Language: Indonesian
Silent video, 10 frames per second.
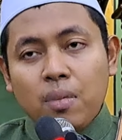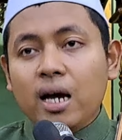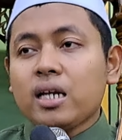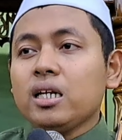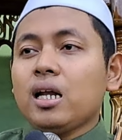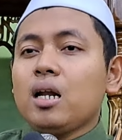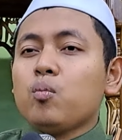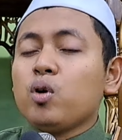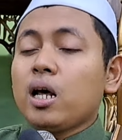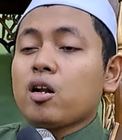maka di
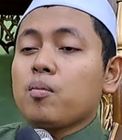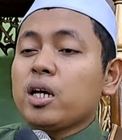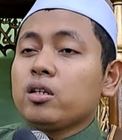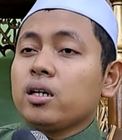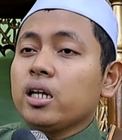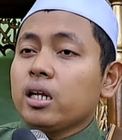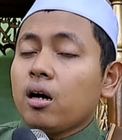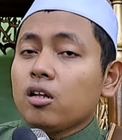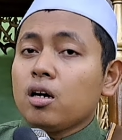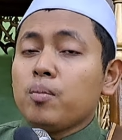dalam bulan Ramadan
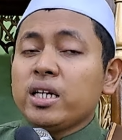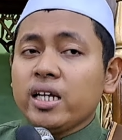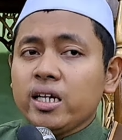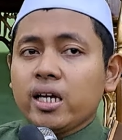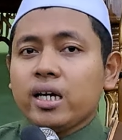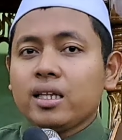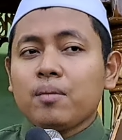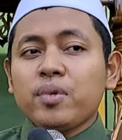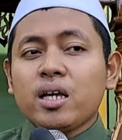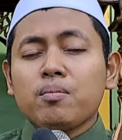ini Allah mendidik
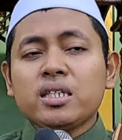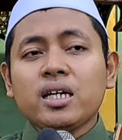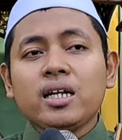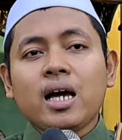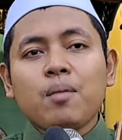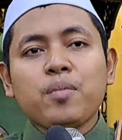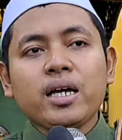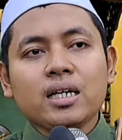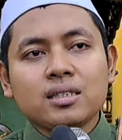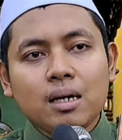kita biar menjadi
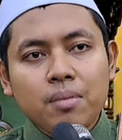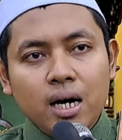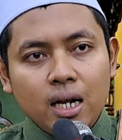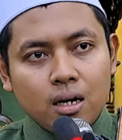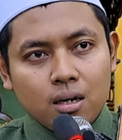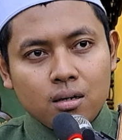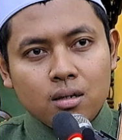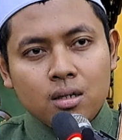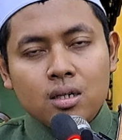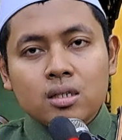hamba yang sabar
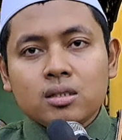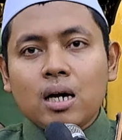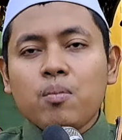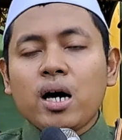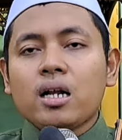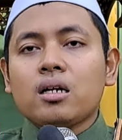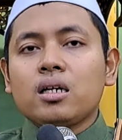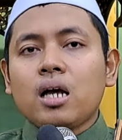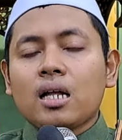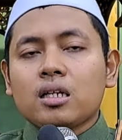
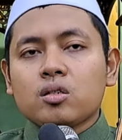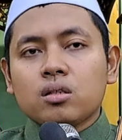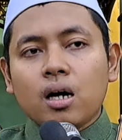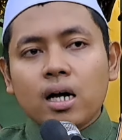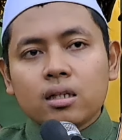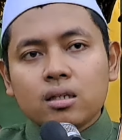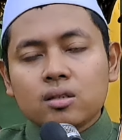sabar di atas taat,